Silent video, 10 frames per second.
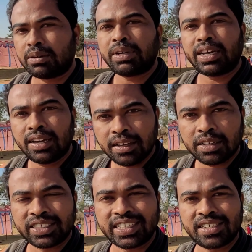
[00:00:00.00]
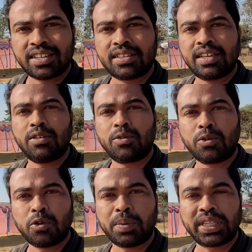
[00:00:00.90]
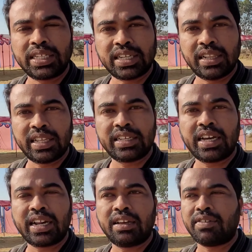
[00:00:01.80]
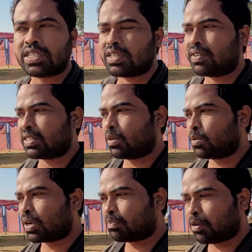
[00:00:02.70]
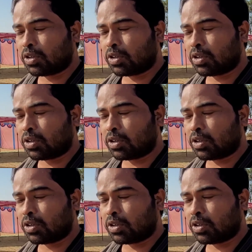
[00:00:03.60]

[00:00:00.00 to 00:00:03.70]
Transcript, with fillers: कम है जैसे जैसे लोगों को पता चलते जा रहे हैं वैसे वैसे लोग